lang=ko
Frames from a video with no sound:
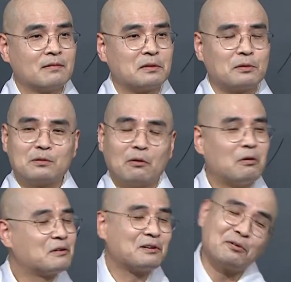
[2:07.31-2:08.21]
그랬더니
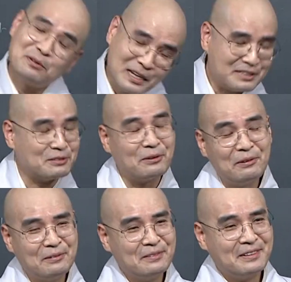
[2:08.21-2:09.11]
어 그런 게
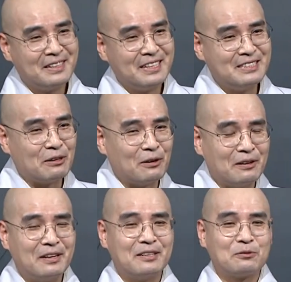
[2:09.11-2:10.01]
있어? 이제
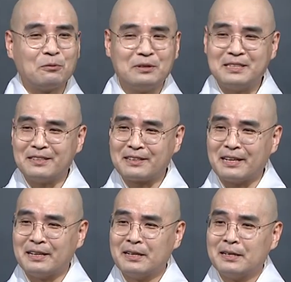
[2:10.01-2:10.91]
예, 송곳이
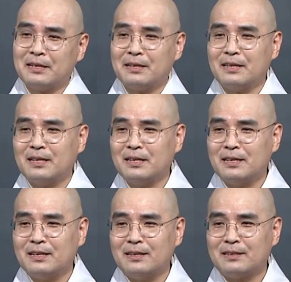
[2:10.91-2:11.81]
이렇게 에,
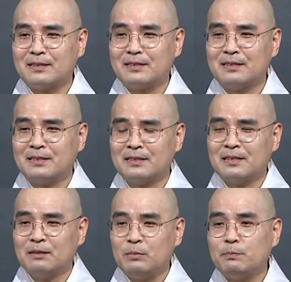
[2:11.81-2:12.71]
예,
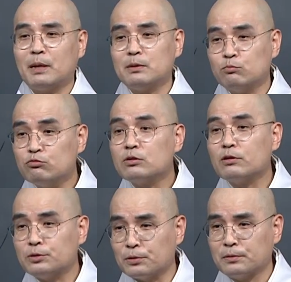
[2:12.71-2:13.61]
밑밥을 문
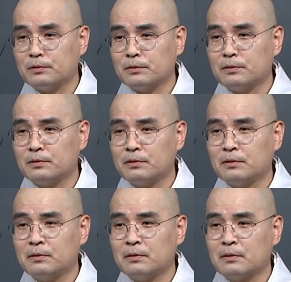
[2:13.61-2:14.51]
거죠.
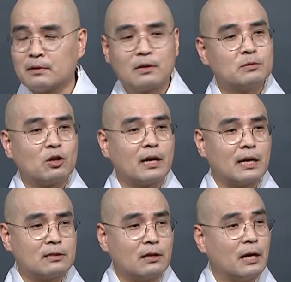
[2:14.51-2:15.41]
그럼 절에
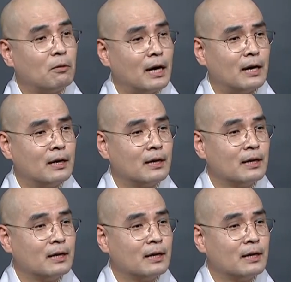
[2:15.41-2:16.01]
가서 해와